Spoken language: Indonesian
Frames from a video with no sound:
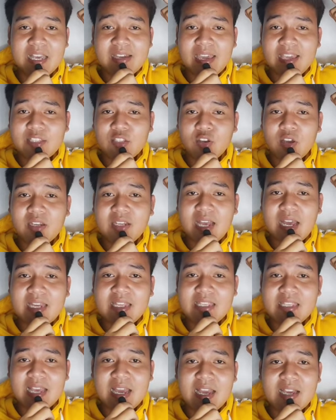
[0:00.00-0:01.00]
Keesokan
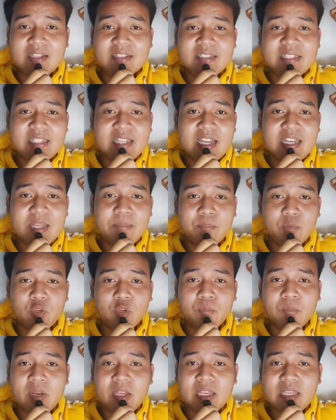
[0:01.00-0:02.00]
harinya, si Nani
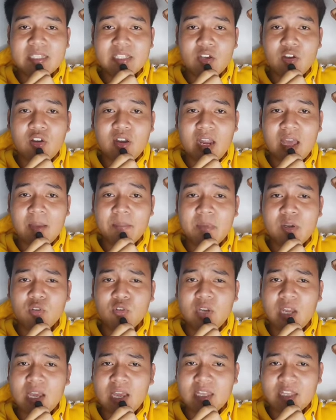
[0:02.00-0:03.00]
pun pergi sekolah
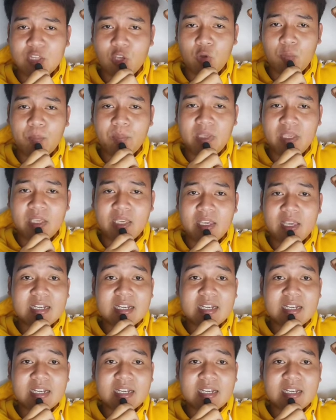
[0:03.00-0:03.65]
menggunakan topi.